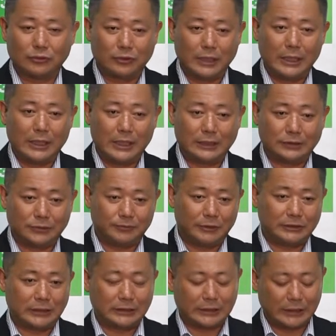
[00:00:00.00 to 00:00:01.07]
で、進
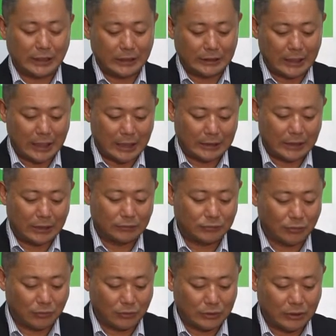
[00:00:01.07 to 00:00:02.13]
めさせていただいている
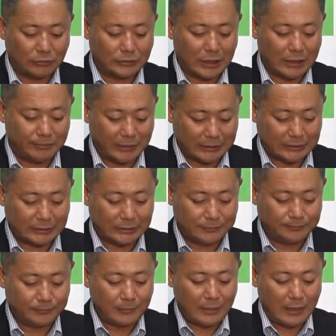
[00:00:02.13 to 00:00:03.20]
ところでございま
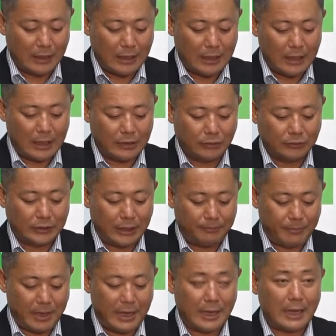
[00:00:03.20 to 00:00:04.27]
す。4
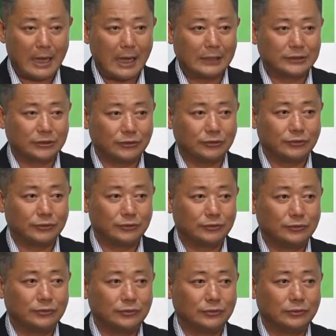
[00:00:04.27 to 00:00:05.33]
点目、明日
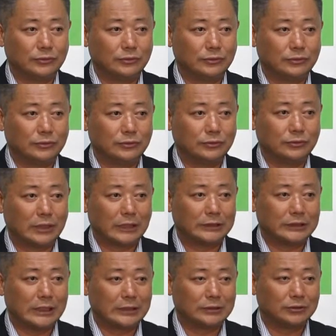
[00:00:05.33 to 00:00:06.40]

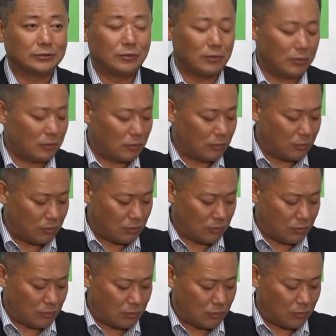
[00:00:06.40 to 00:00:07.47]
8月の
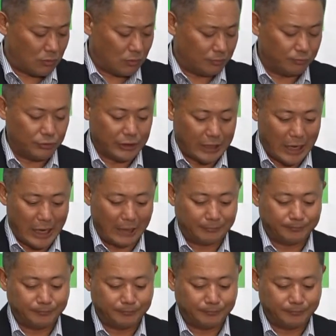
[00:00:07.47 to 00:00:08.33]
6日、